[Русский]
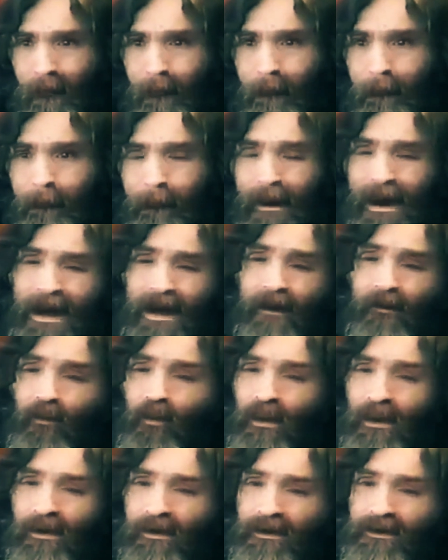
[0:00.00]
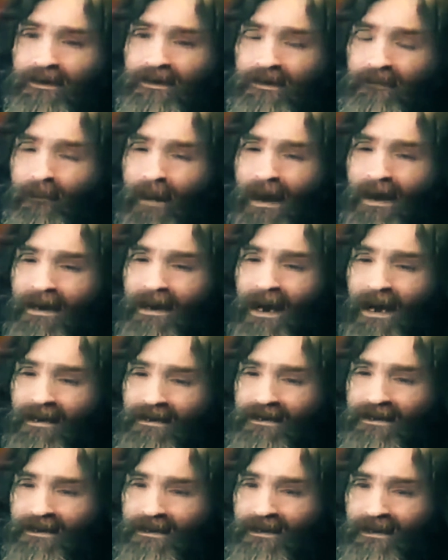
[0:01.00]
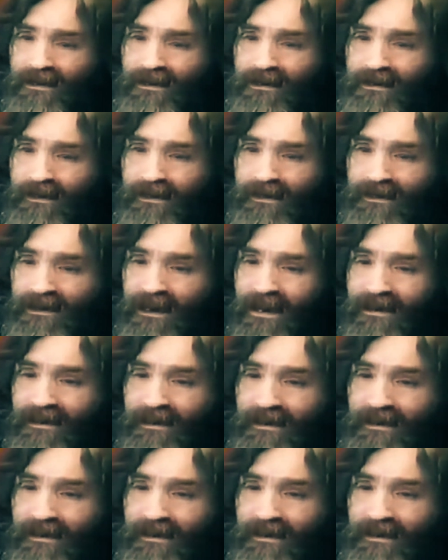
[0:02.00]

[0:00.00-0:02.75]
Мое сознание отличается от сознания человека,